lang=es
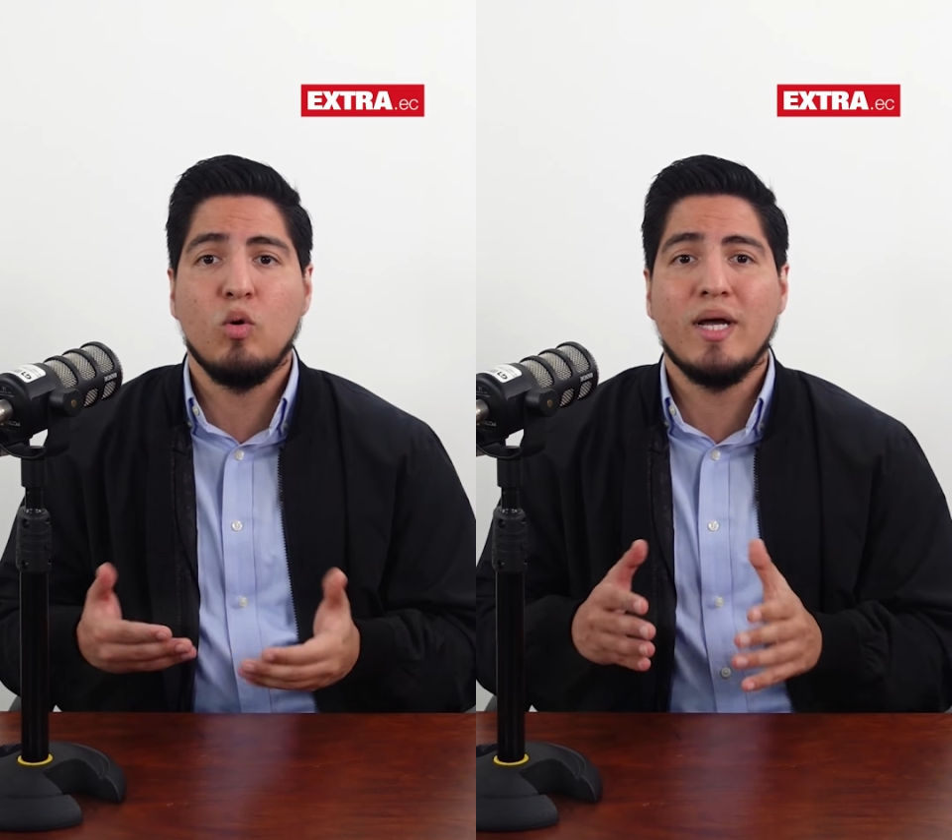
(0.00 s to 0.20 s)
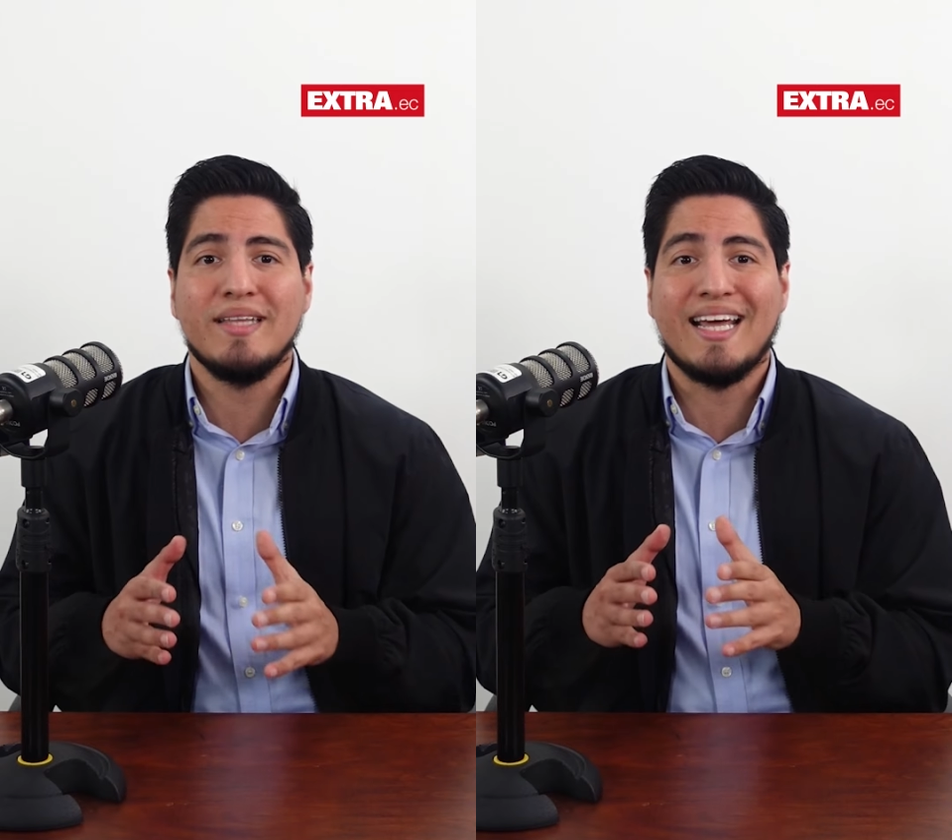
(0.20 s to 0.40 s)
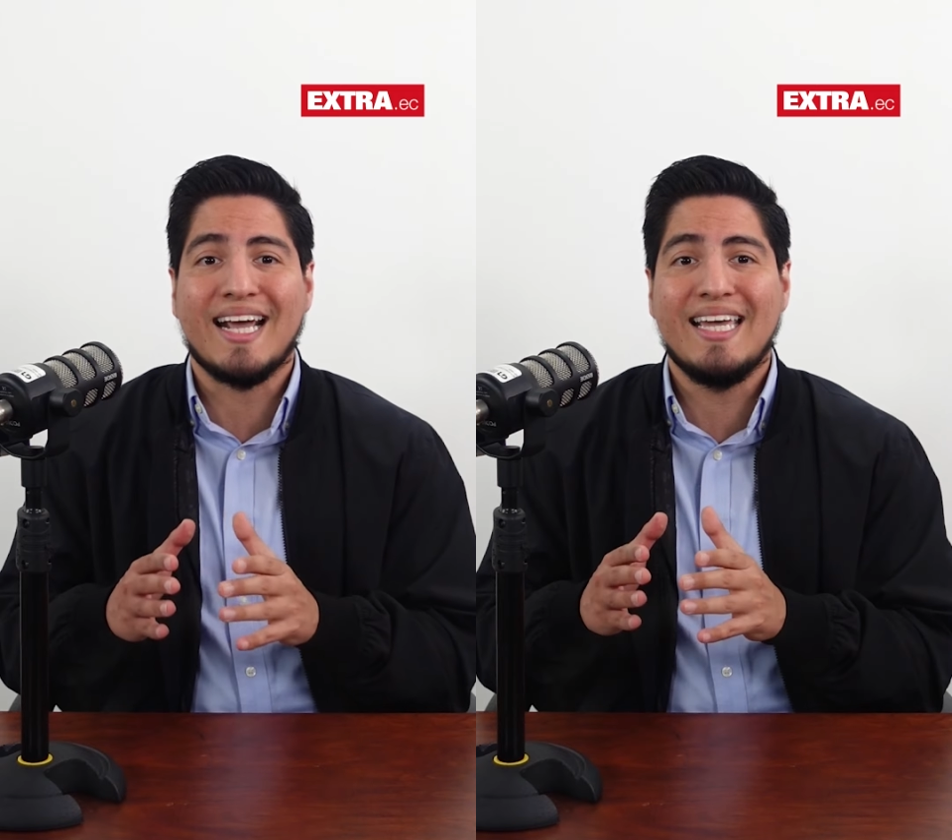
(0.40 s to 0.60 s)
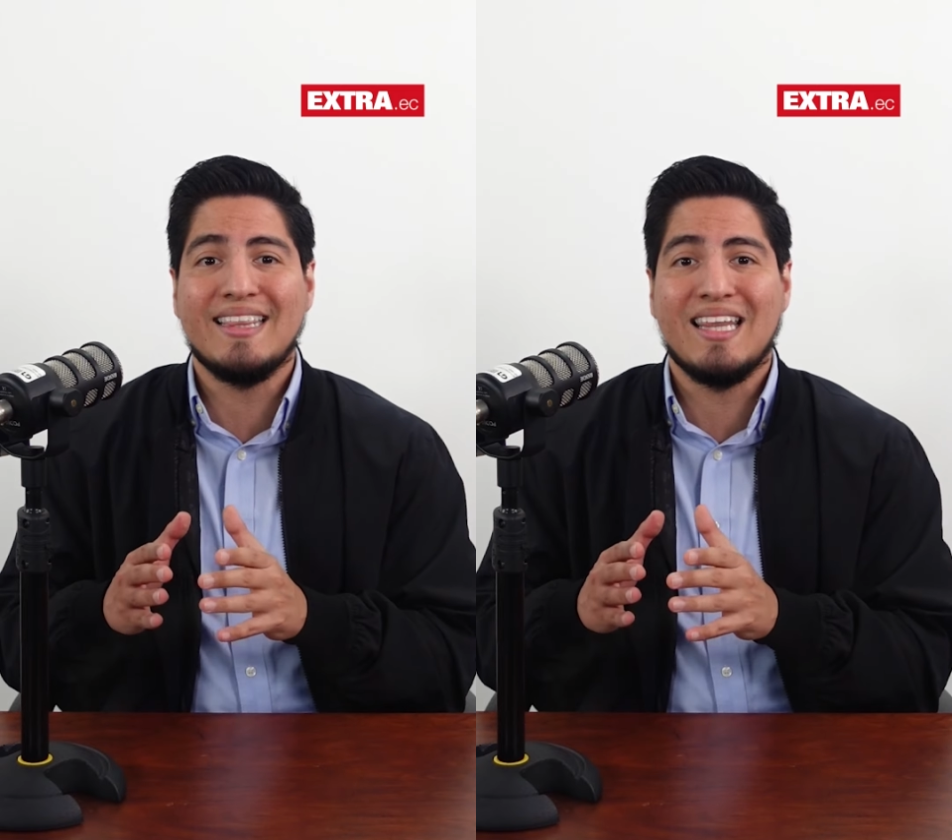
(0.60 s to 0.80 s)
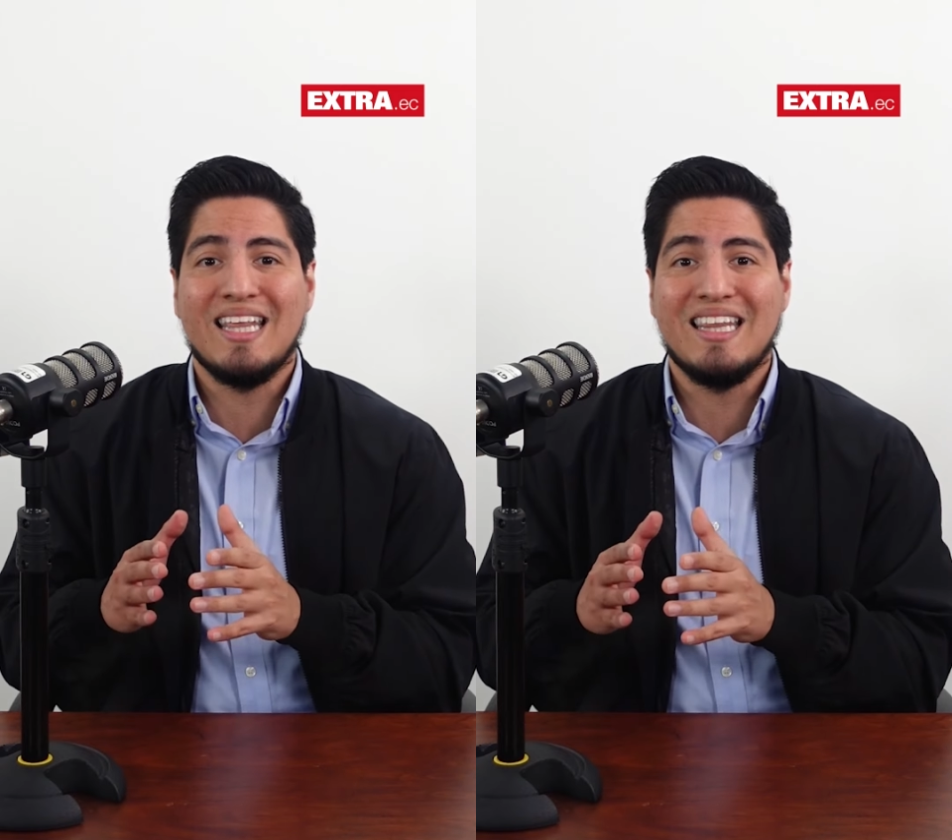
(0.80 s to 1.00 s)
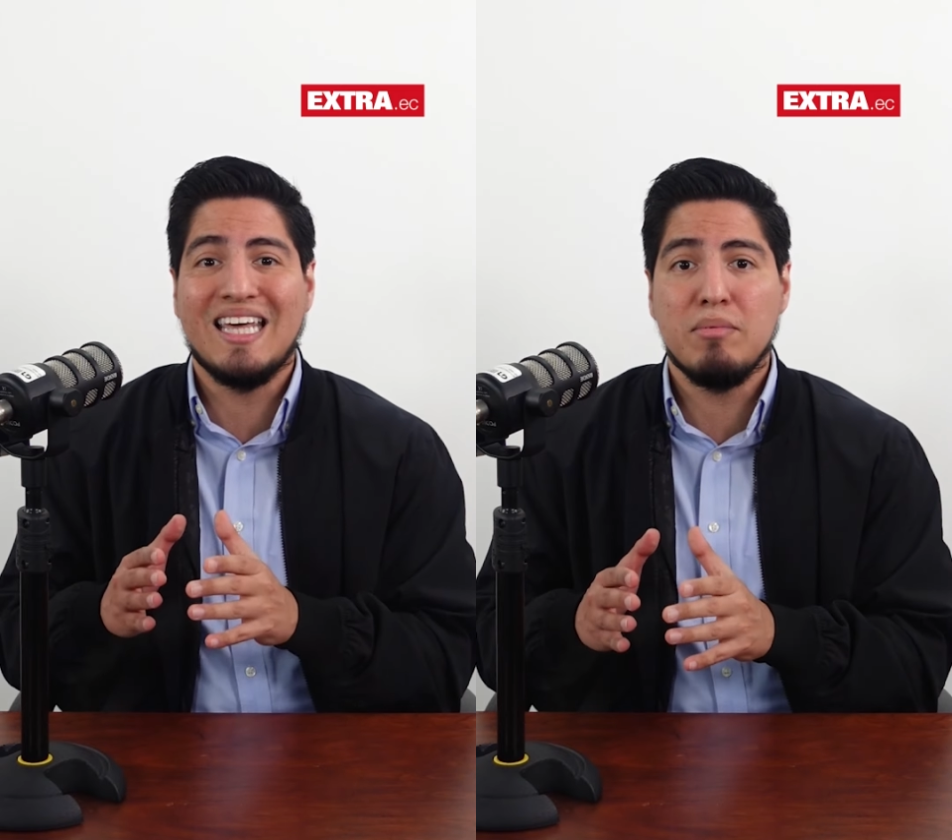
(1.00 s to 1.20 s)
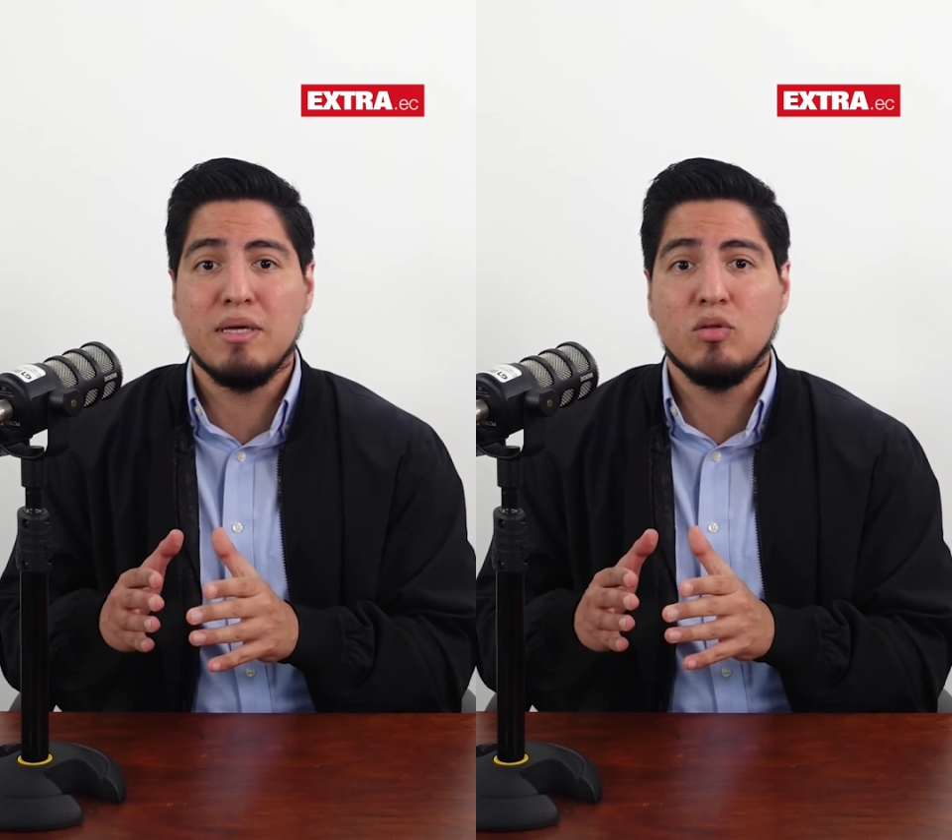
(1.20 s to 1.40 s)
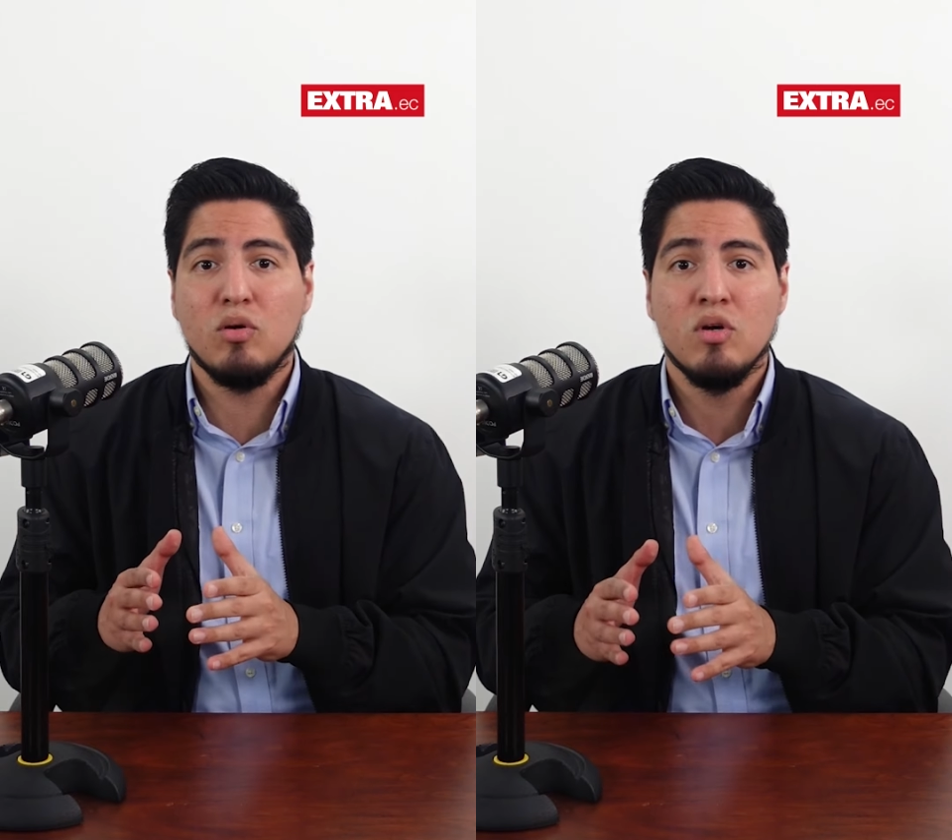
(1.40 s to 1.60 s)
una tarjeta de
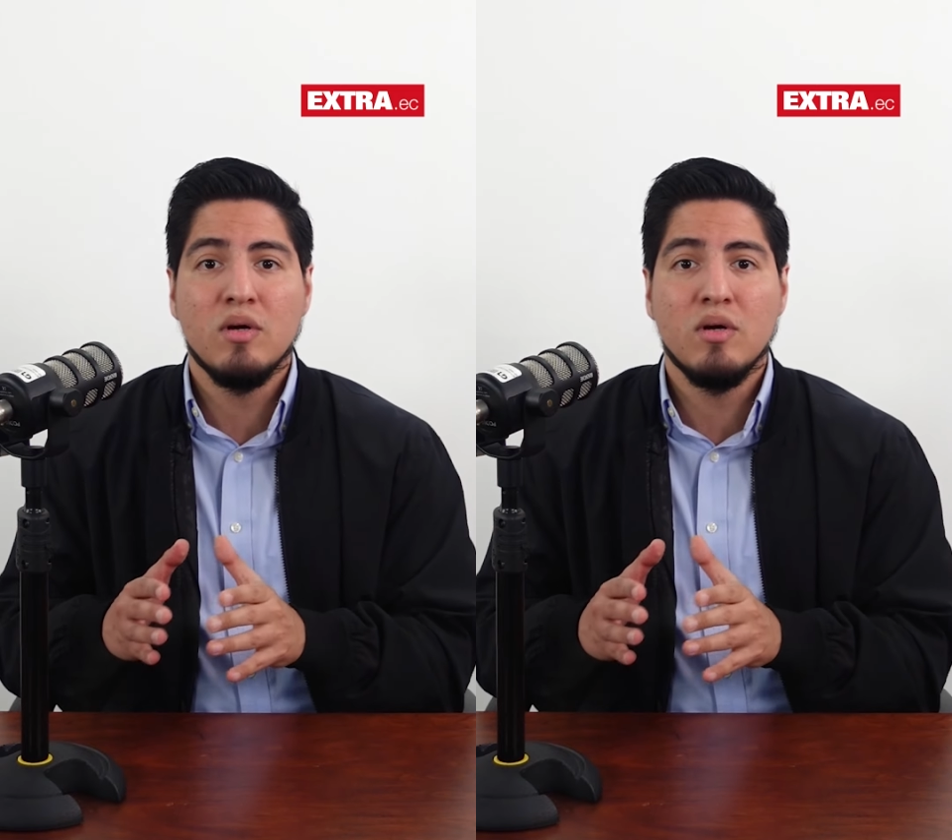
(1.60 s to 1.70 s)
débito